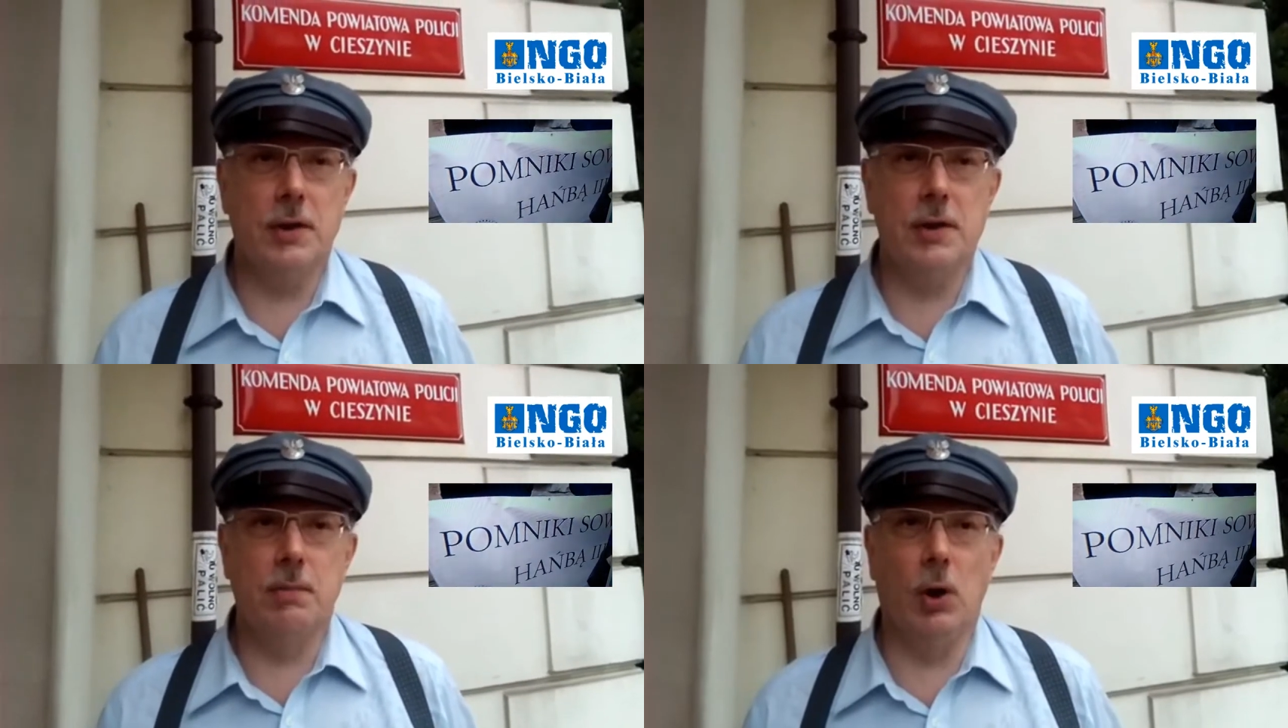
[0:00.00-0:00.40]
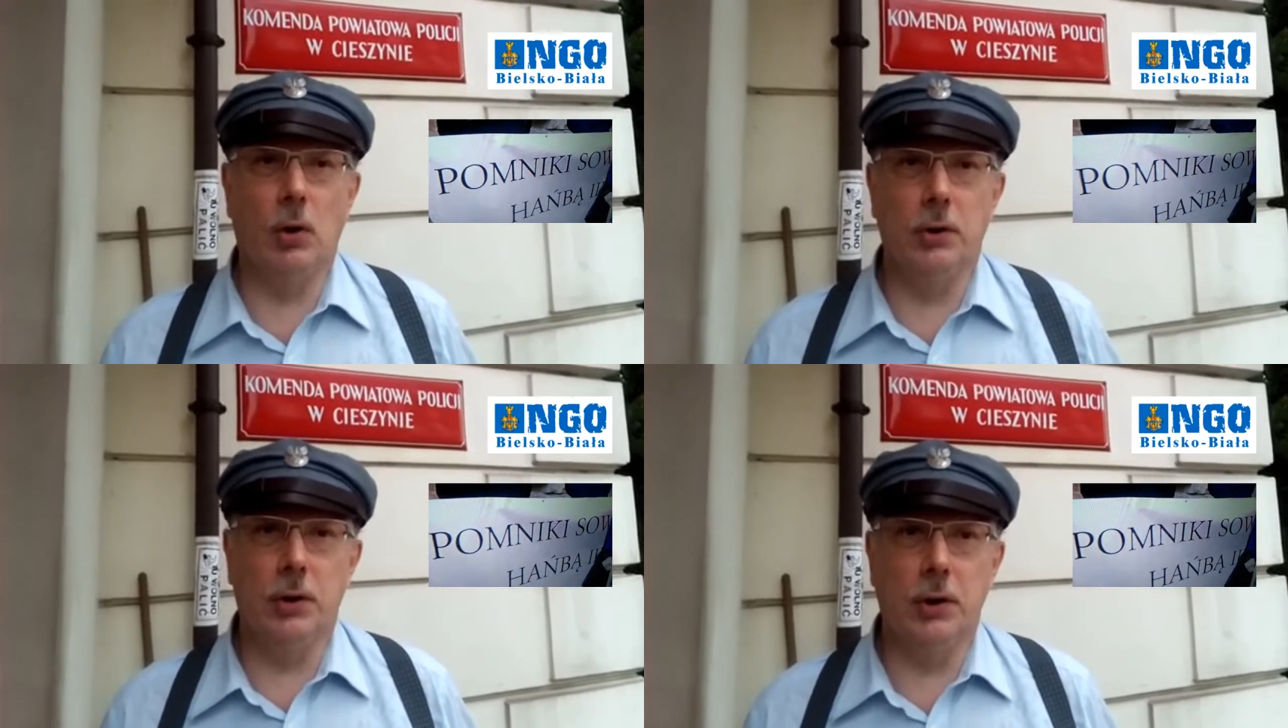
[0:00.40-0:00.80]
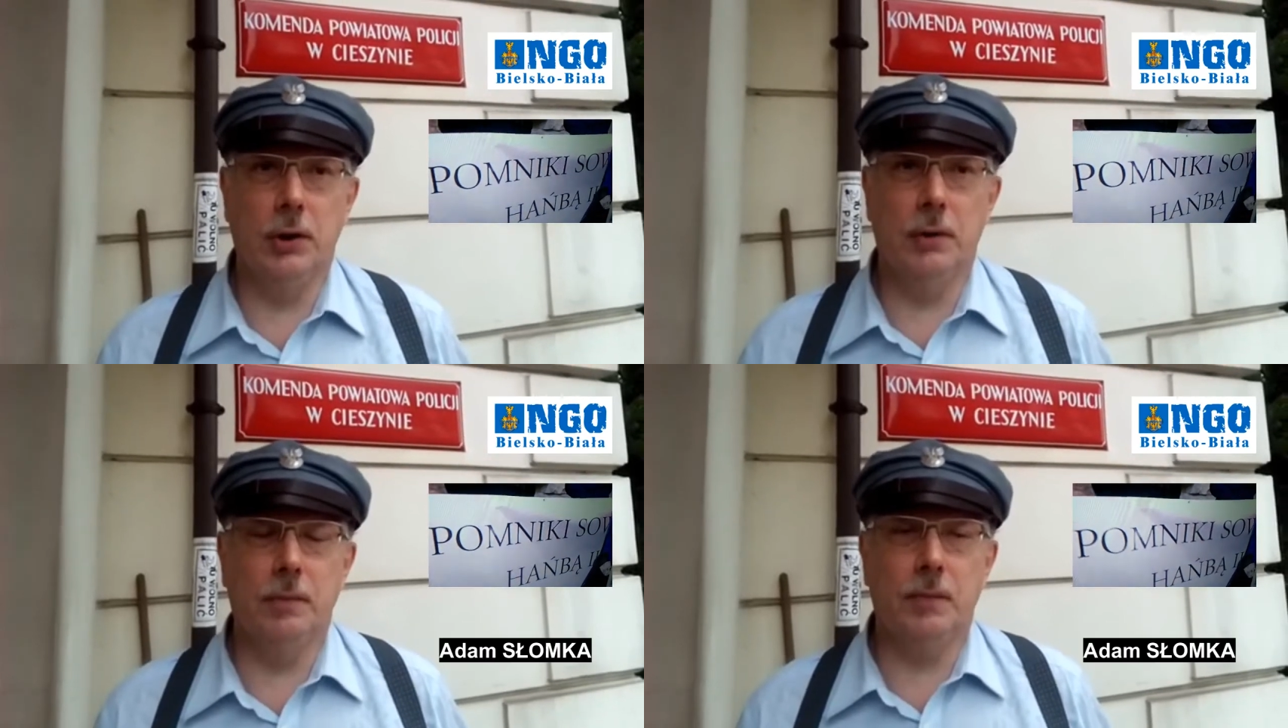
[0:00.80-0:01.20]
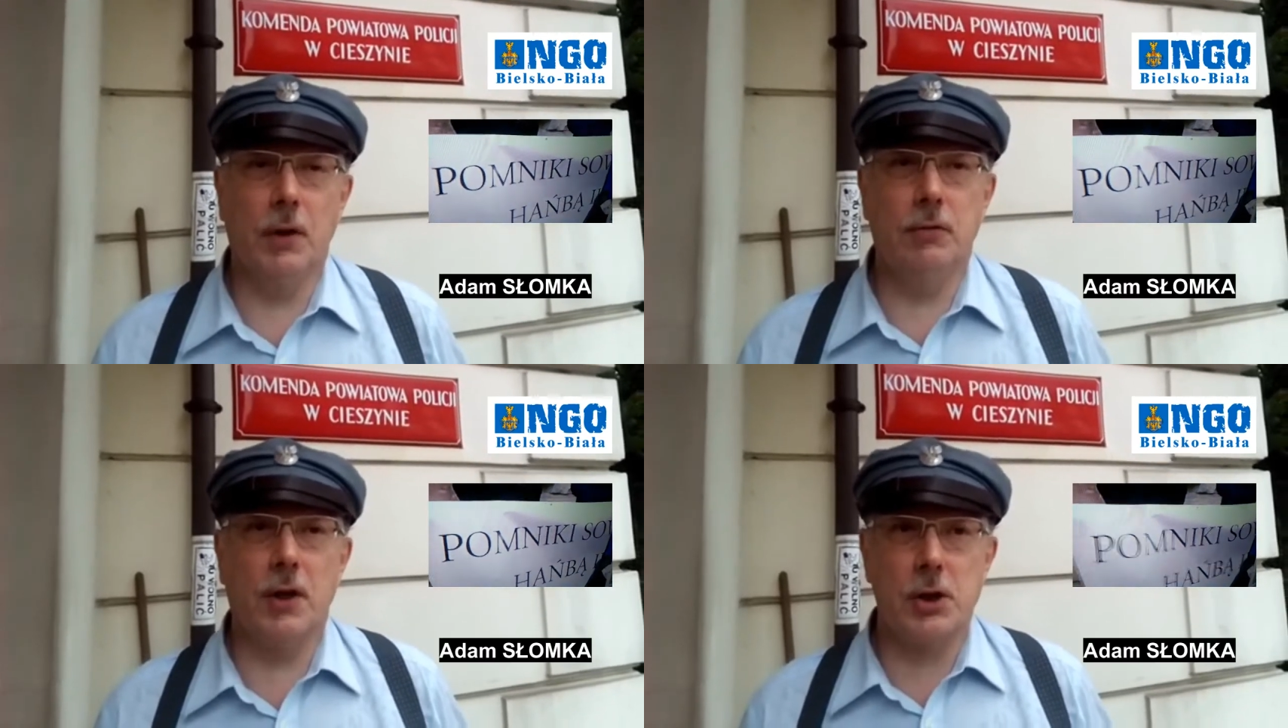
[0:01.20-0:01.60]
e, zbrodni
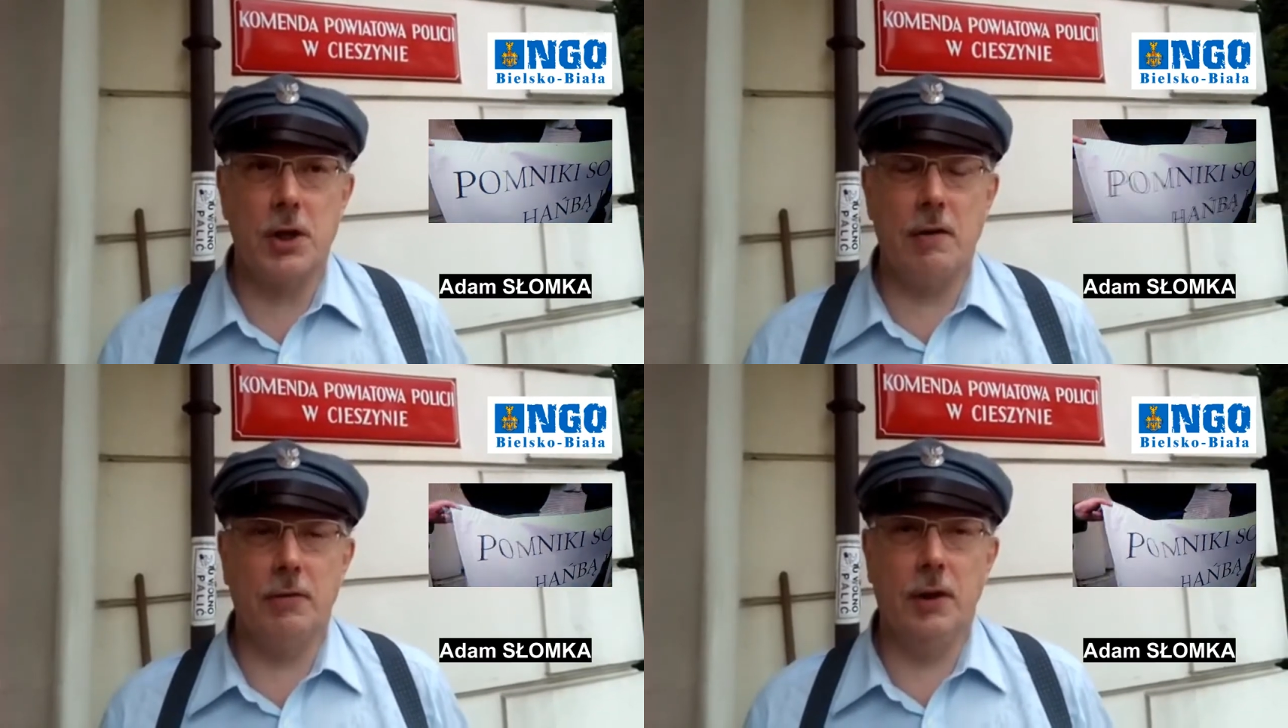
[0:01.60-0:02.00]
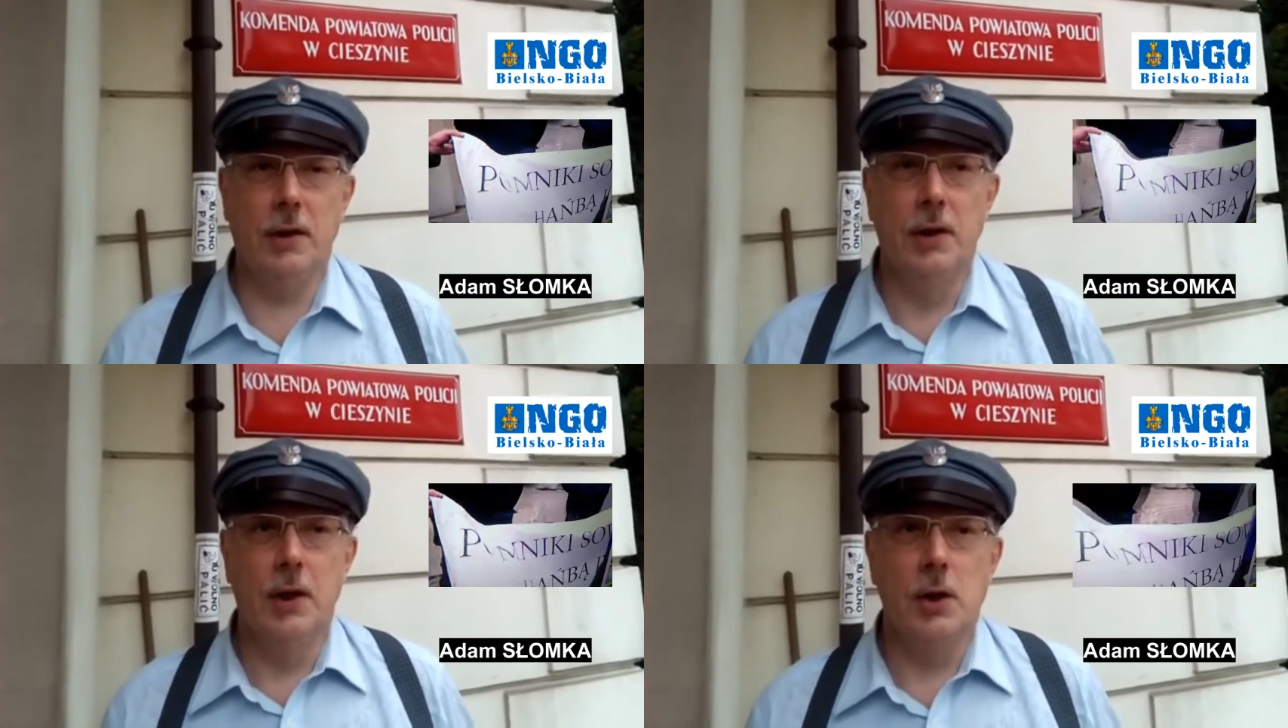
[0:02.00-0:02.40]
w Warszawie,